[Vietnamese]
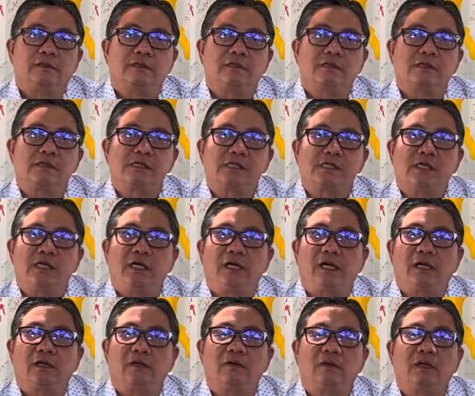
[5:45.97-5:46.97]
nhưng
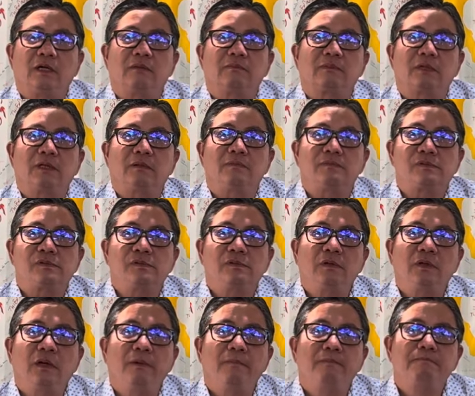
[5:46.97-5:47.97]
uh, Ngũ Long công
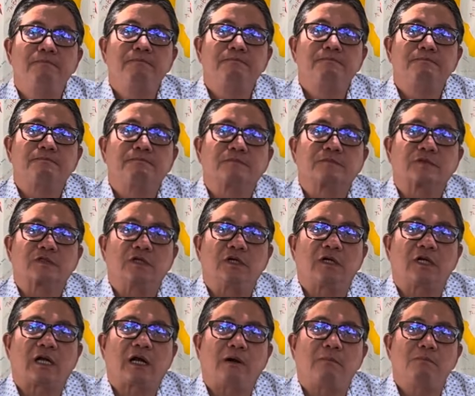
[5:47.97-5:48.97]
chúa có
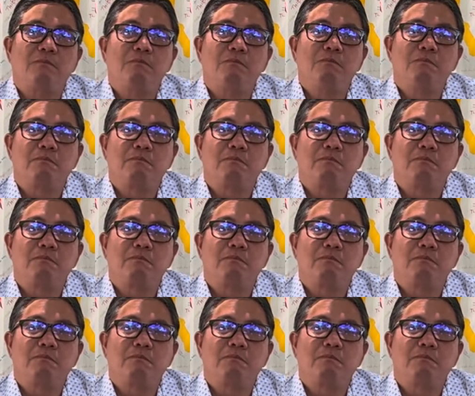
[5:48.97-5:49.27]
công